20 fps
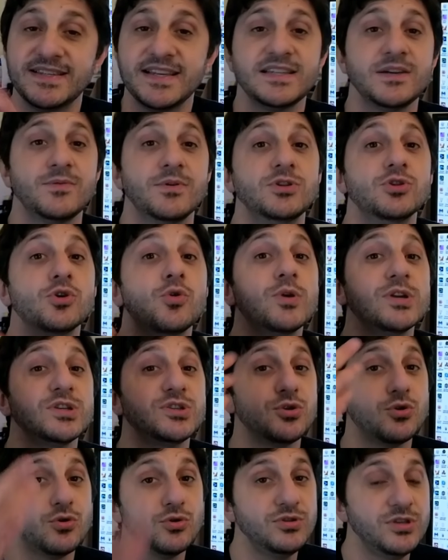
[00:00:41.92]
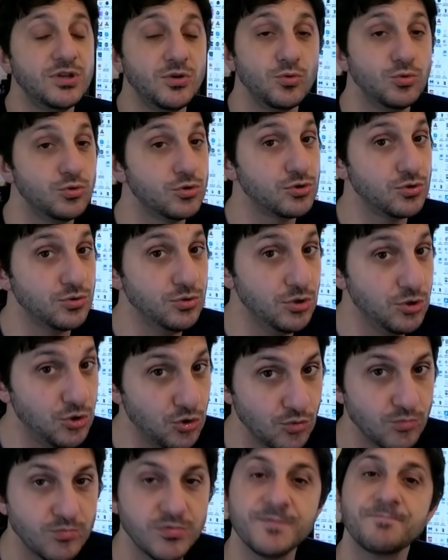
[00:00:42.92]
stai seguendo questo contenuto su
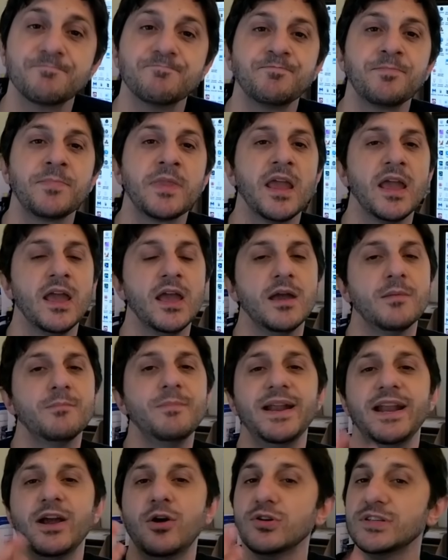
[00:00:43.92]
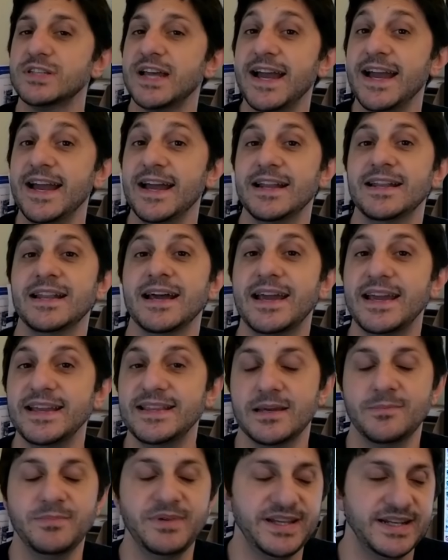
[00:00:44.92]
YouTube. Bene, cos'è la
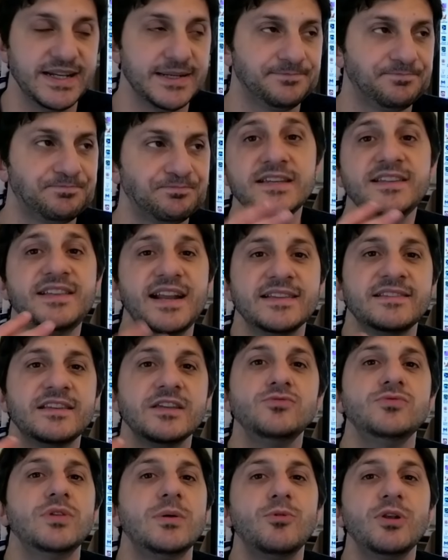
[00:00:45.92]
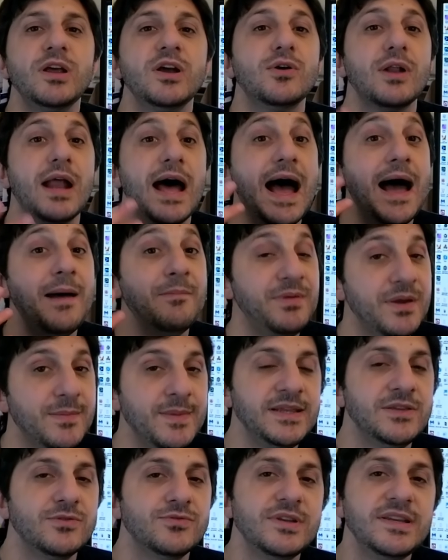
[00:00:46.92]
ketamina? Si tratta di una molecola
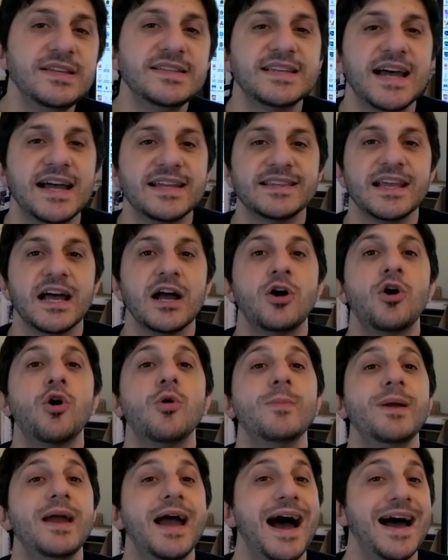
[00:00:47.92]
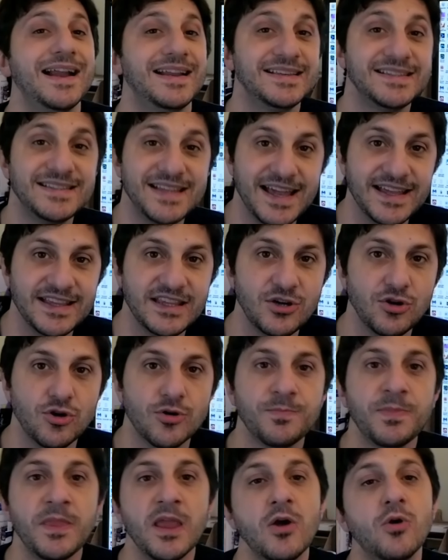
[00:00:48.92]
ampiamente utilizzata come
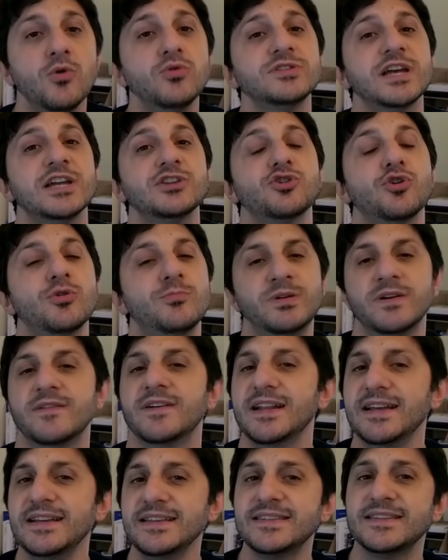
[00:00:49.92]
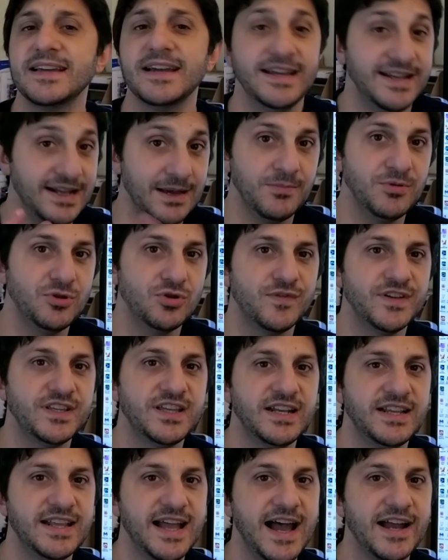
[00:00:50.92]
anestetico, usato con prevalenza in ambito
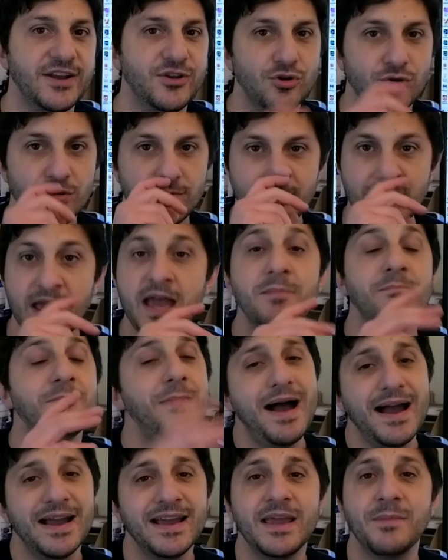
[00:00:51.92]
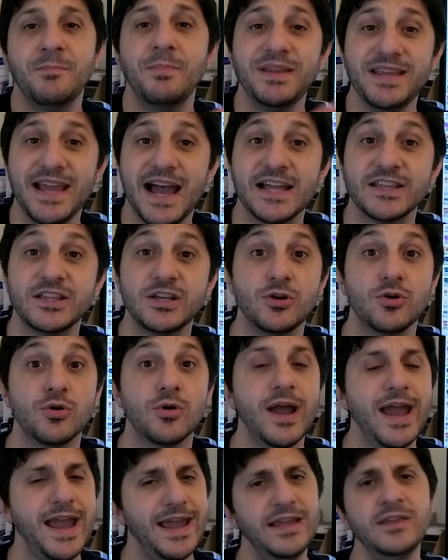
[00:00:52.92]
veterinario, ma anche
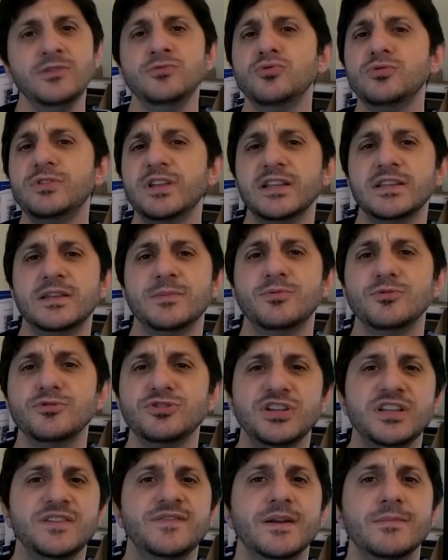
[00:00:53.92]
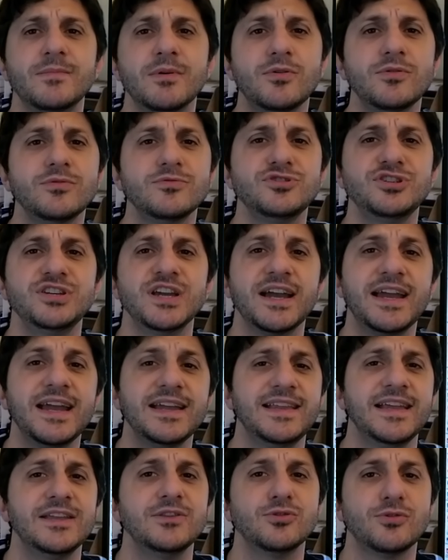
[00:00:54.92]
pediatrico e in tutte le tipologie di farmacologia
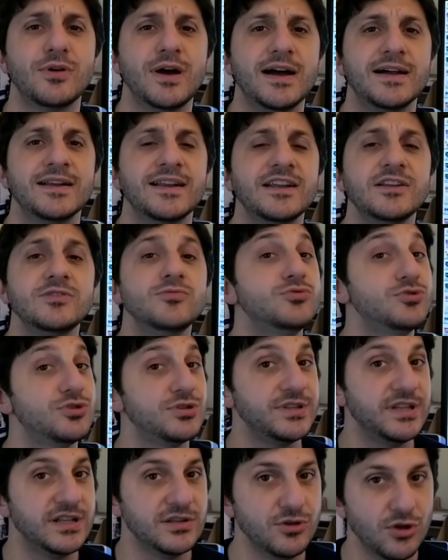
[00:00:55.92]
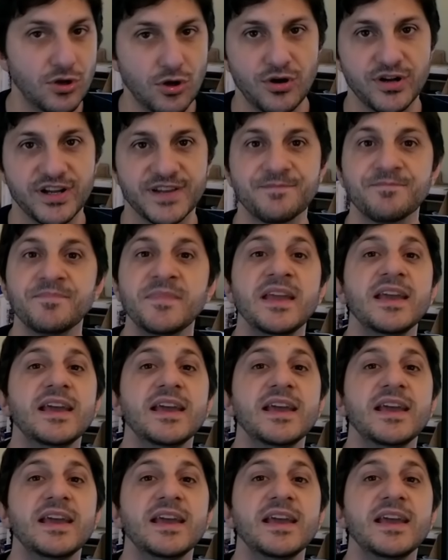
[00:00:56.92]
che tendono alla riduzione del dolore,